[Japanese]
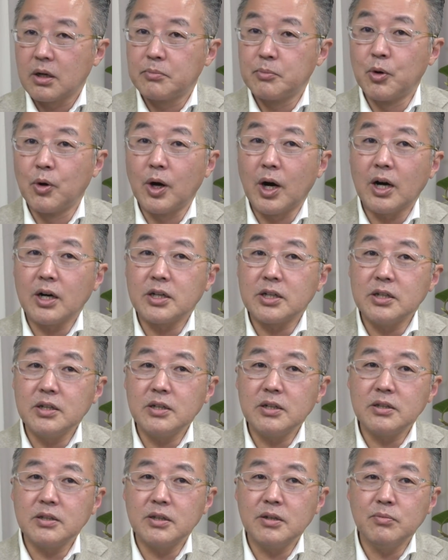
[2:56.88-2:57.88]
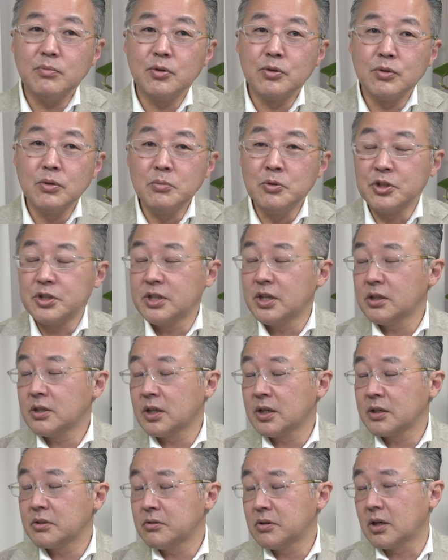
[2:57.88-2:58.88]
もう呆れて物も言えな
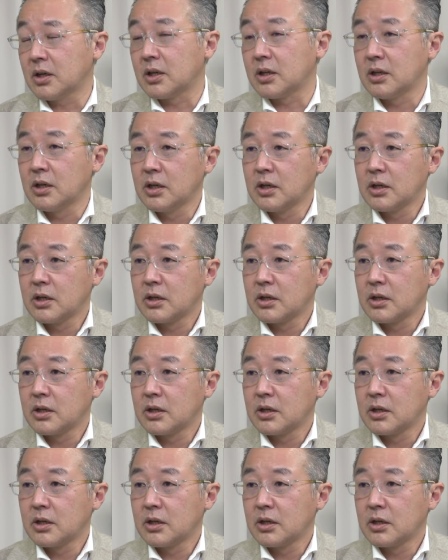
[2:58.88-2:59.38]
いぐらい